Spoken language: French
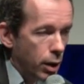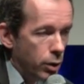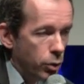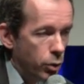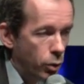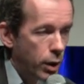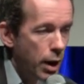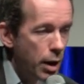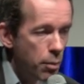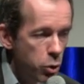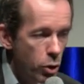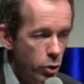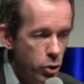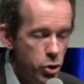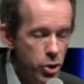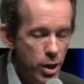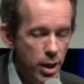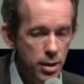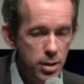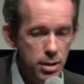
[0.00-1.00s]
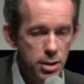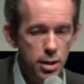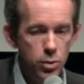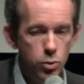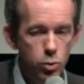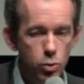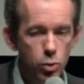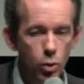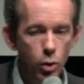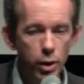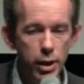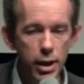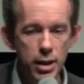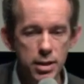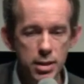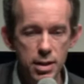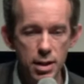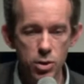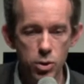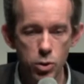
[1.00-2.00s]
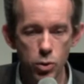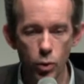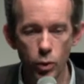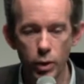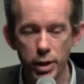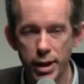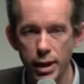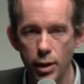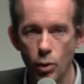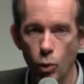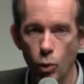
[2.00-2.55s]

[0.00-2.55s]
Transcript: Donc la blockchain, c'est une organisation qui est